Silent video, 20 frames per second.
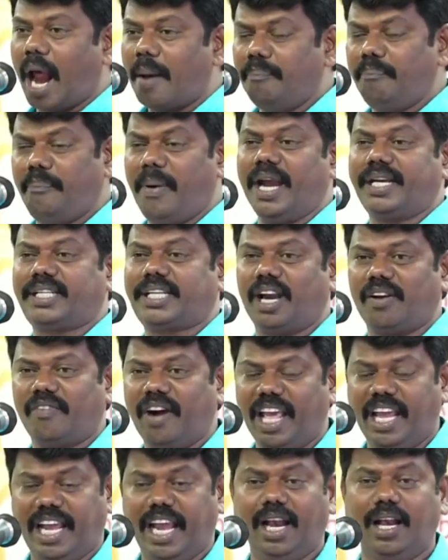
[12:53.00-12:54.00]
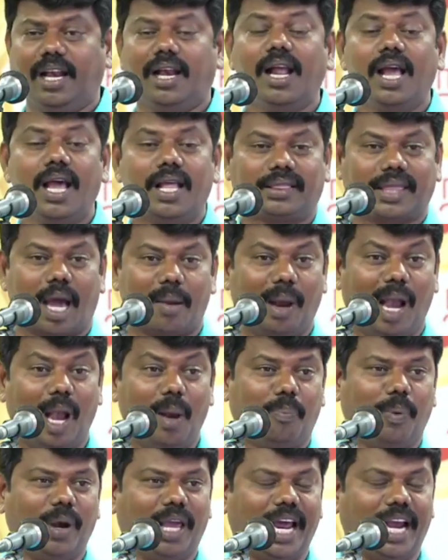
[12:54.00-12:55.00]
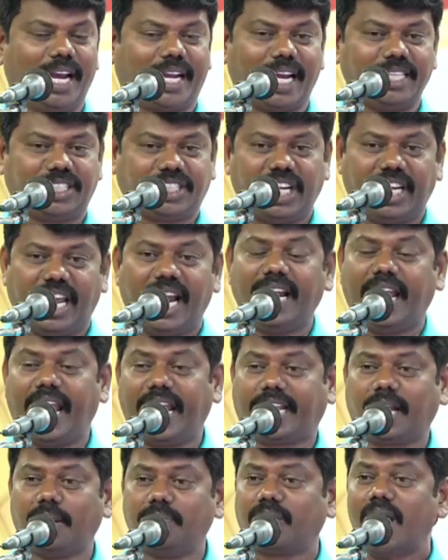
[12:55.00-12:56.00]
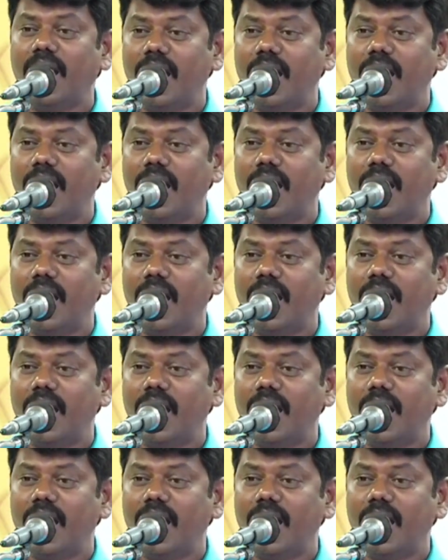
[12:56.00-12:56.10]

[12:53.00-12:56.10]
அம்பேத்கர் வழியில் தமிழ் புலிகள் கட்சி என்றைக்கும்